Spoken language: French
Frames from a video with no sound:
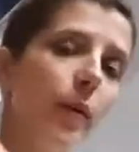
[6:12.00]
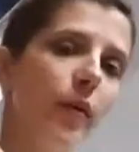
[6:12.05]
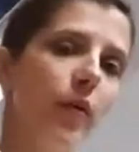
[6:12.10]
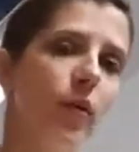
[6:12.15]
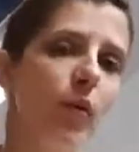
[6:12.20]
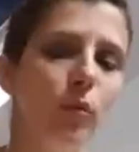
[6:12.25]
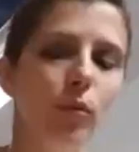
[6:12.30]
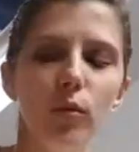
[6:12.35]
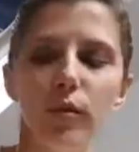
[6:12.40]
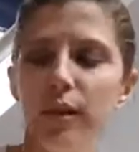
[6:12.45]
parce
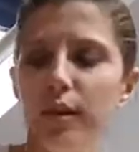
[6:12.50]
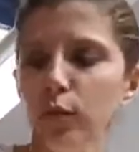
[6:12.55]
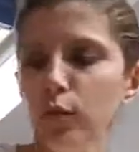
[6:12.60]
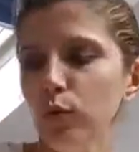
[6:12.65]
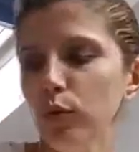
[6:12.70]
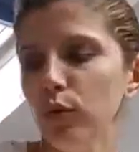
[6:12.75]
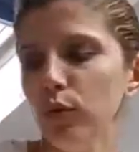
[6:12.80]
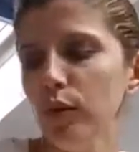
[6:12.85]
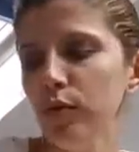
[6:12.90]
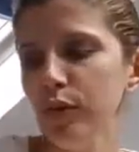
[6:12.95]
que bon, il est
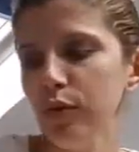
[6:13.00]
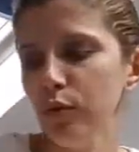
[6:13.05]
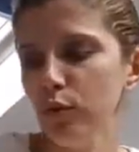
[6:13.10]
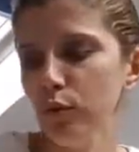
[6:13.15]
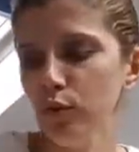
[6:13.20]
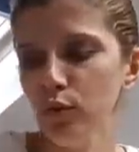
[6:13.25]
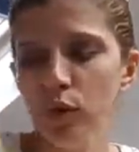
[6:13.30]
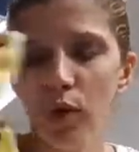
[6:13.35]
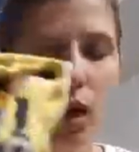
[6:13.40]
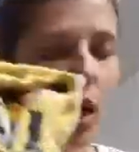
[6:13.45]
tout neuf et
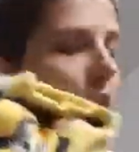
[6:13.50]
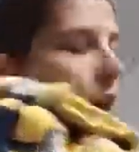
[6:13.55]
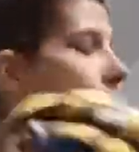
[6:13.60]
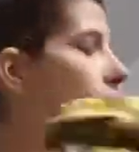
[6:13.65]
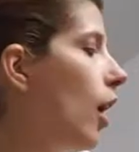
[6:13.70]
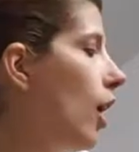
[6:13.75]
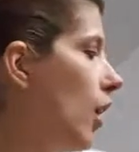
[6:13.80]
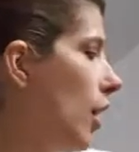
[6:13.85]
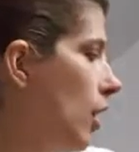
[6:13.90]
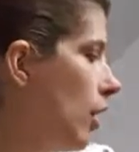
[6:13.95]
tout.
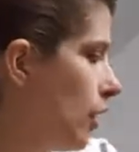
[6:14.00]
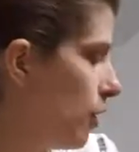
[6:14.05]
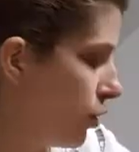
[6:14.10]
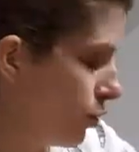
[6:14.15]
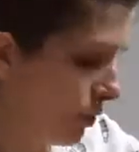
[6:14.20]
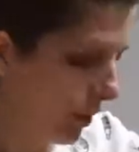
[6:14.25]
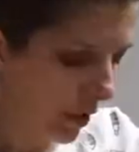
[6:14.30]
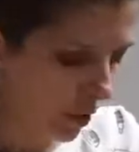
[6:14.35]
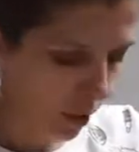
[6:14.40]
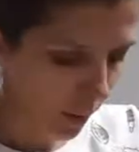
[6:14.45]

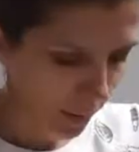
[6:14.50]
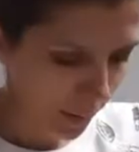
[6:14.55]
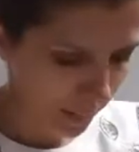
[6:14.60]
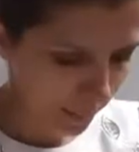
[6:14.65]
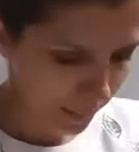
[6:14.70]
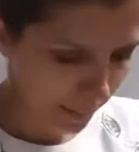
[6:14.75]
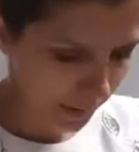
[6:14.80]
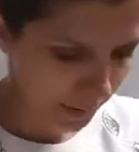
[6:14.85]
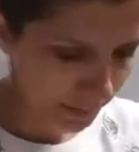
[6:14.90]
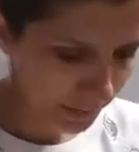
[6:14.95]
Je l'ai quand
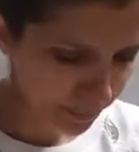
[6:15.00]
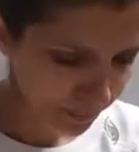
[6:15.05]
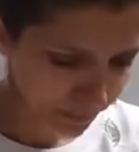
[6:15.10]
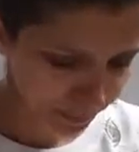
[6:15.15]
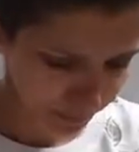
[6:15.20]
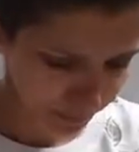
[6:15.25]
même pris.